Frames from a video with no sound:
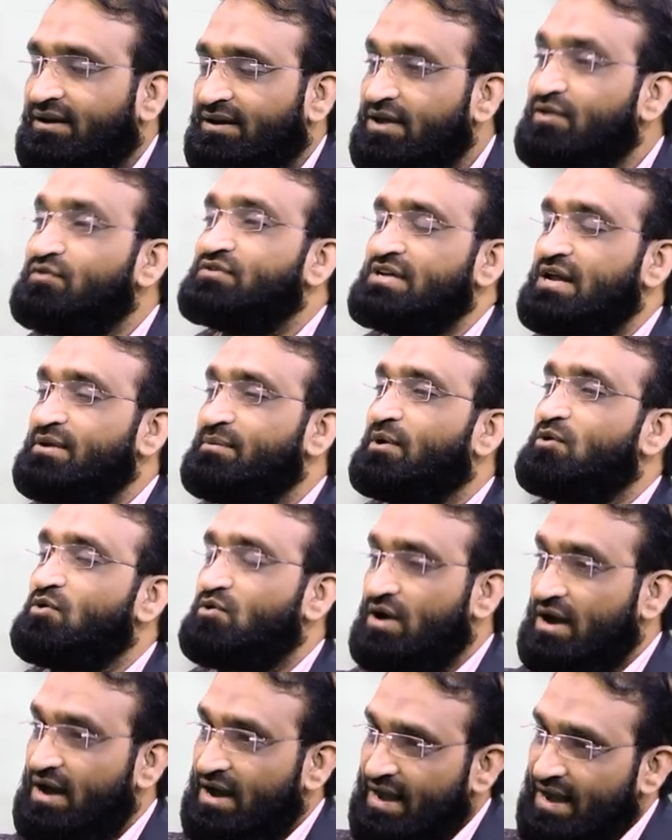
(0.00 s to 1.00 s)
ఈ విషయాన్ని మీకు
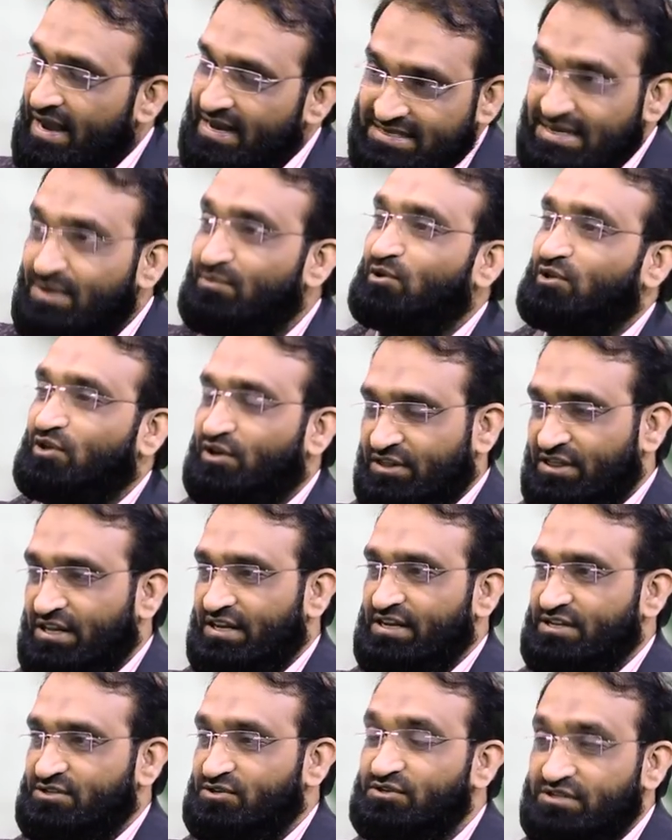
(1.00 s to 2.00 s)
ఒక ఎగ్జాంపుల్ ద్వారా
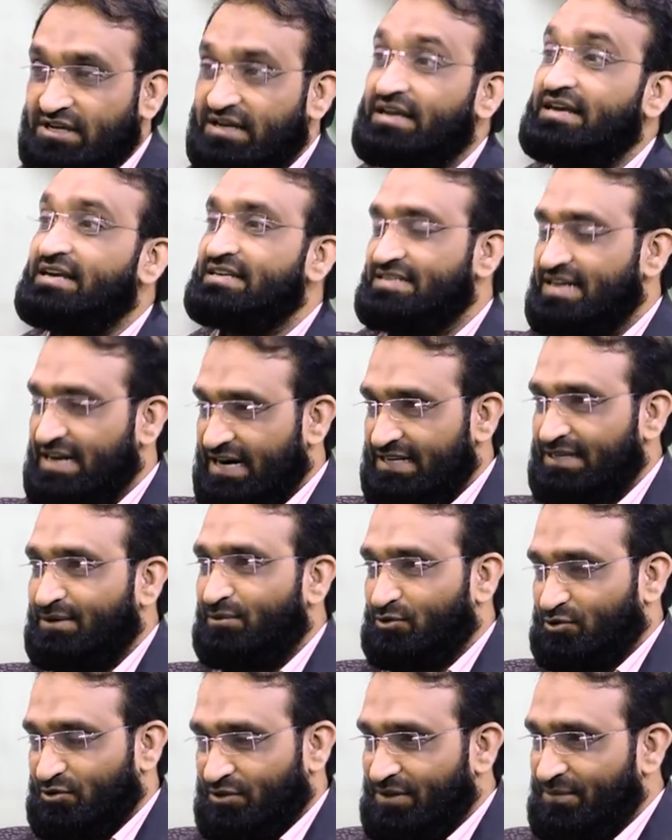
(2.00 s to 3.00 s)
తెలియజేస్తాను చాలా ఈజీగా
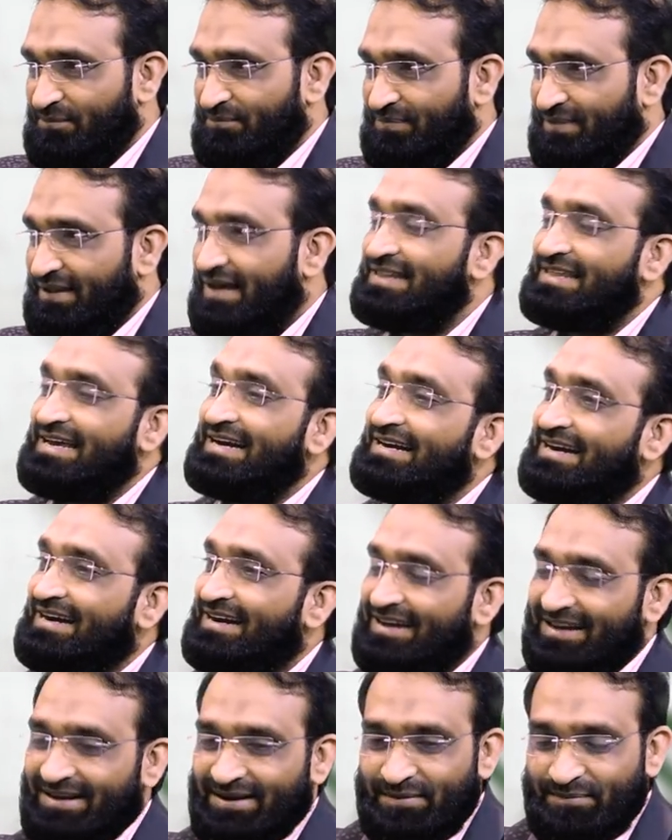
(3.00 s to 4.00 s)
అర్థమవుతుంది
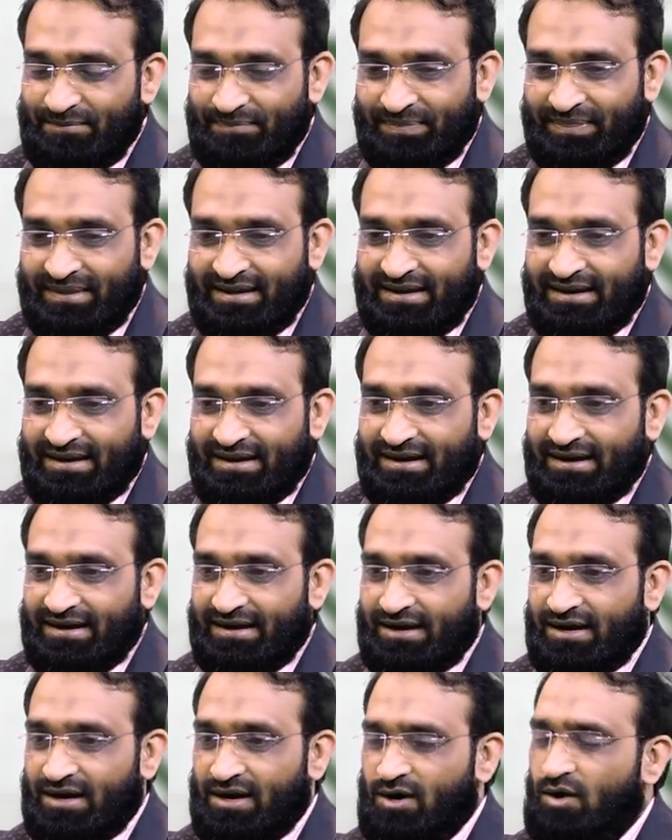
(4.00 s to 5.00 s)
అదేంటంటే
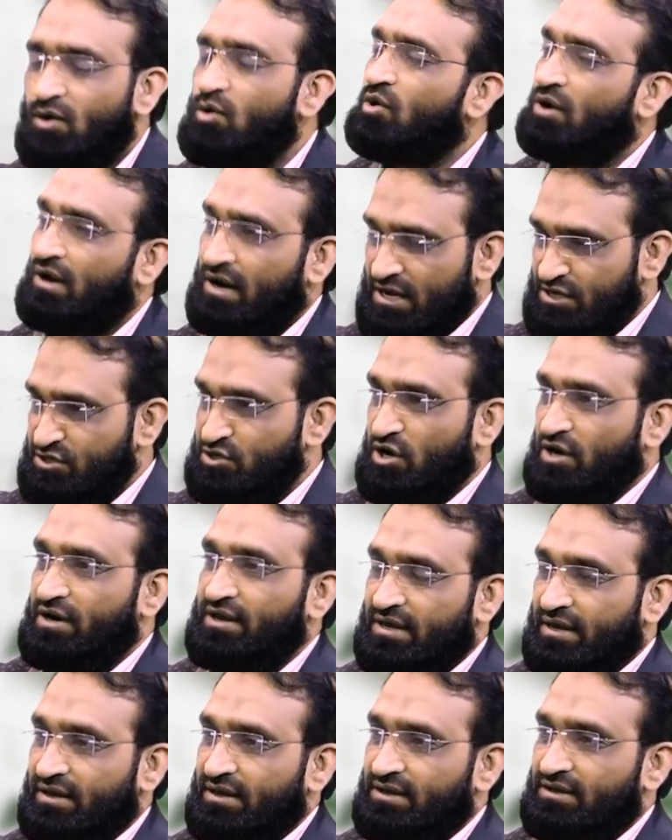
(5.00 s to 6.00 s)
ఒక
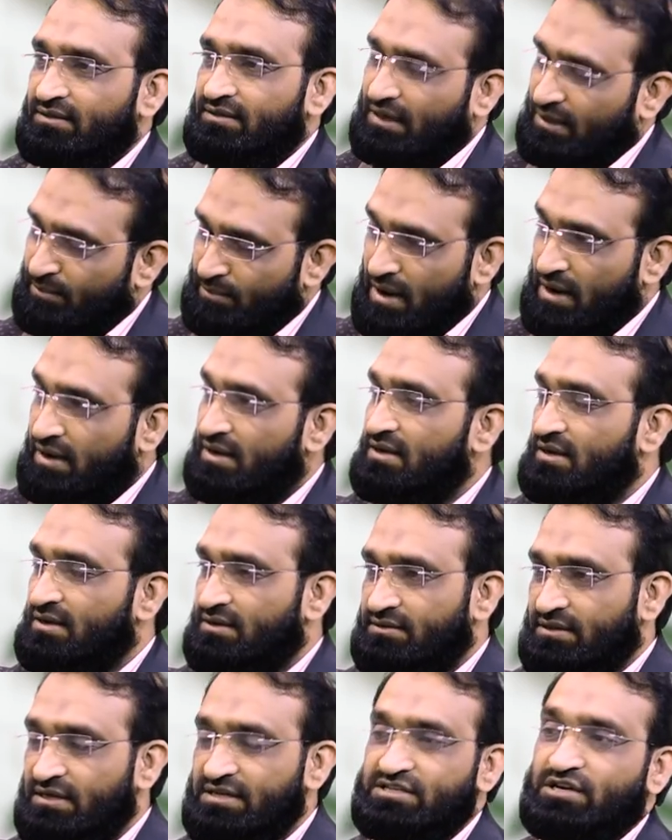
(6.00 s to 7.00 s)
రాజుగారికి తన బాగా
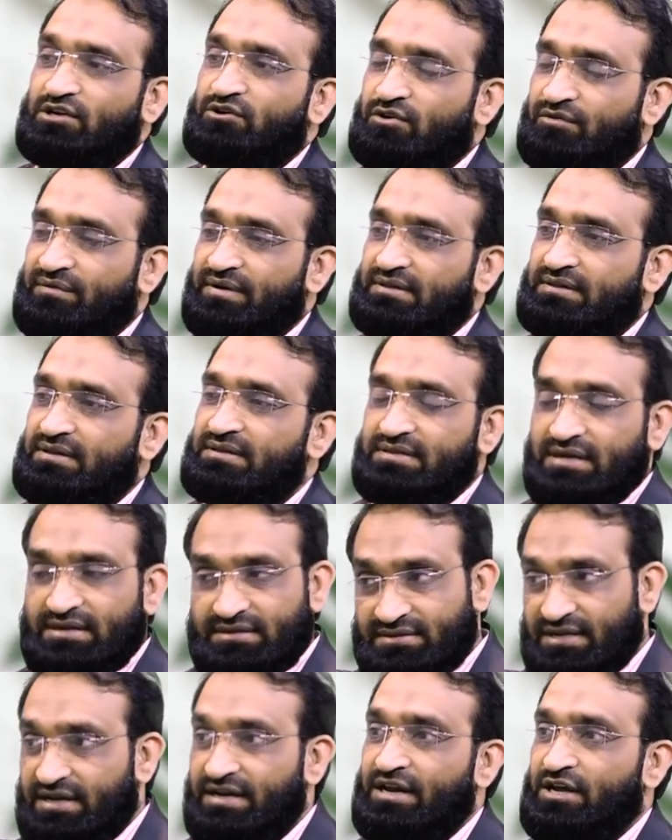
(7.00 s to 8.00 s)
తెలిసినటువంటి వ్యక్తి తన
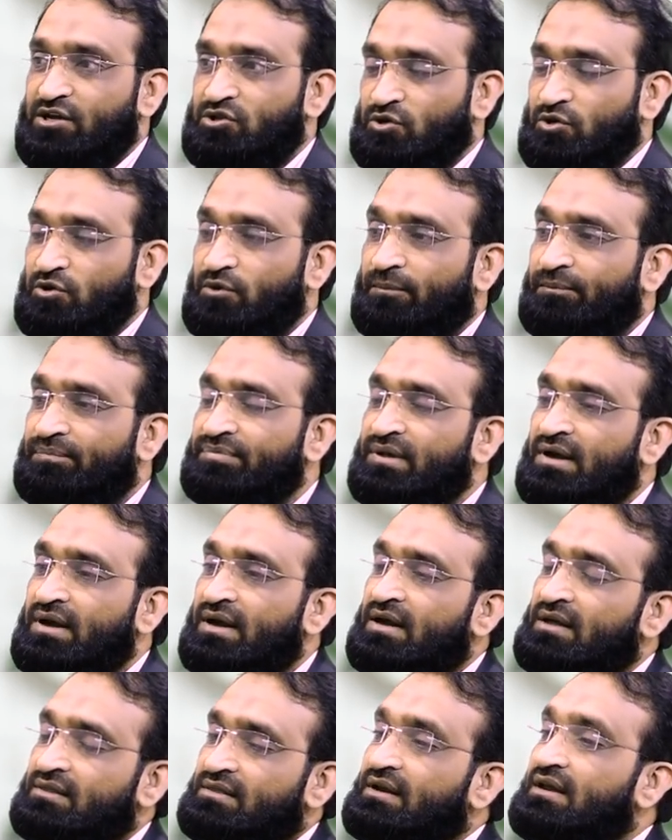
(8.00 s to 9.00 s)
సన్నిహితుడు
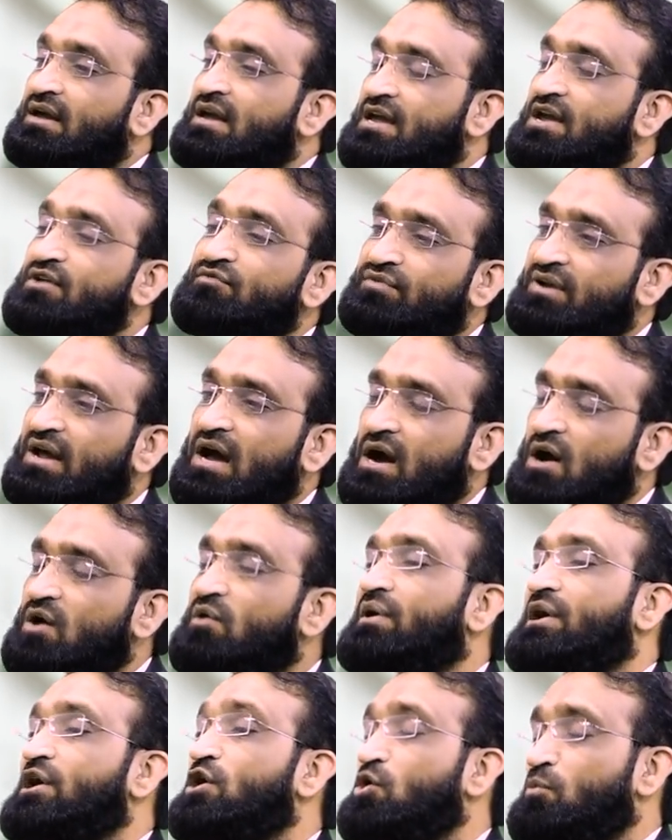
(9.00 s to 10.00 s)
తనకి గిఫ్ట్గా
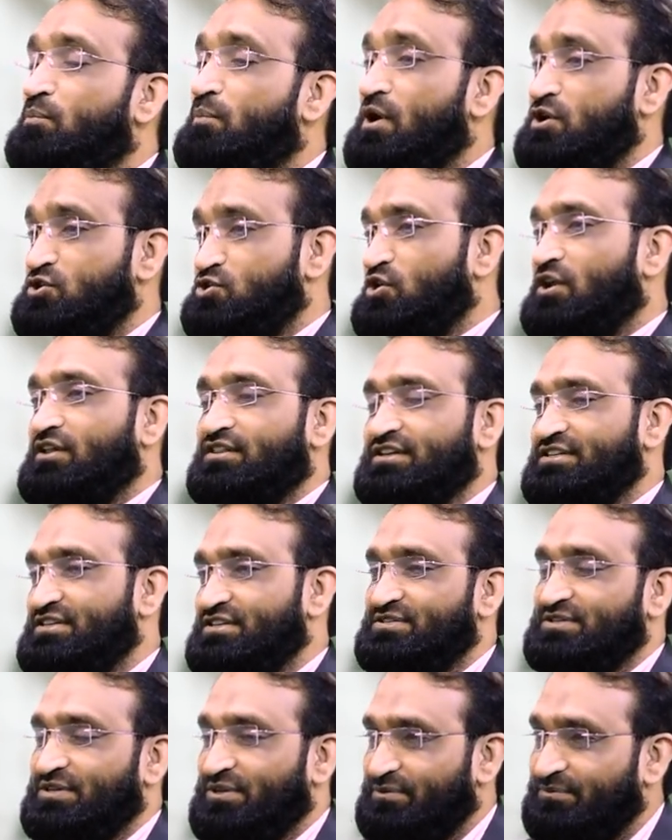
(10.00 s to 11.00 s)
రెండు పక్షులు
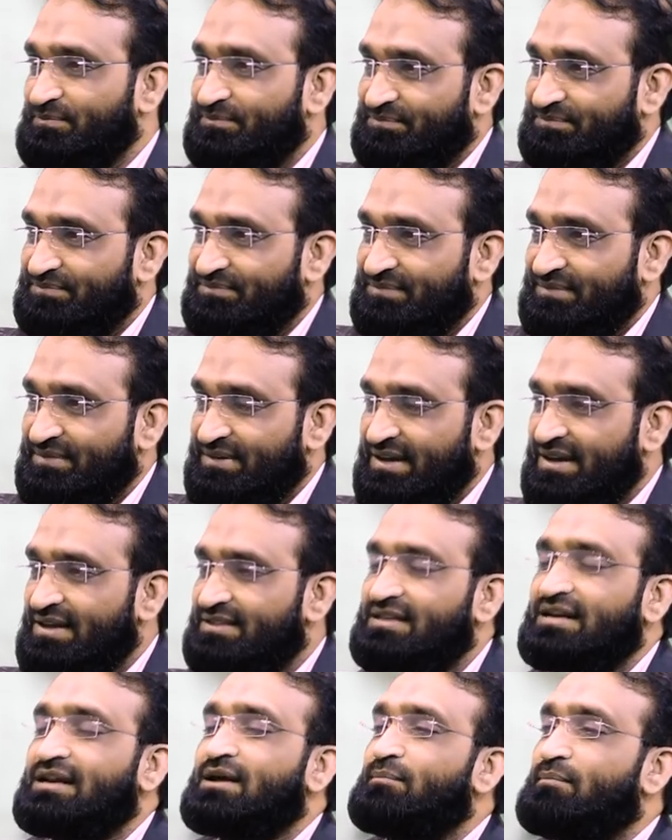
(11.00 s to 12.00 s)
అందజేస్తాడు ఓకే
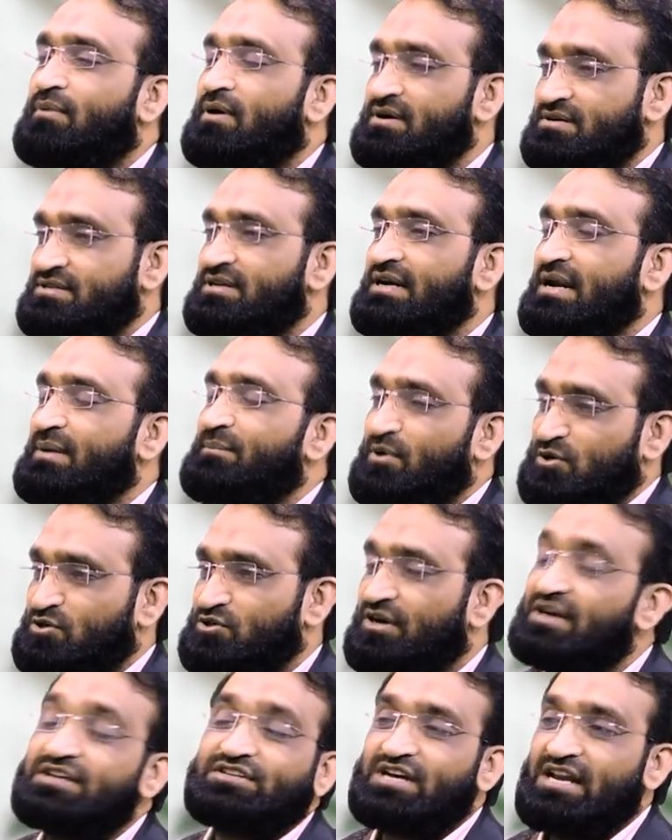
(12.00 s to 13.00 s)
తనకి బర్డ్స్ అంటే
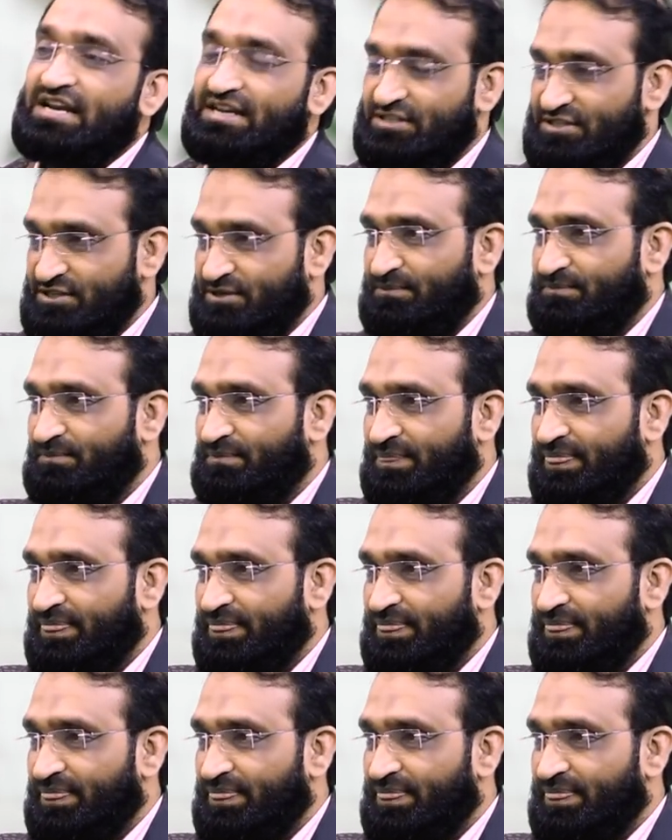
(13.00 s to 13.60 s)
పక్షులు అంటే చాలా ఇష్టం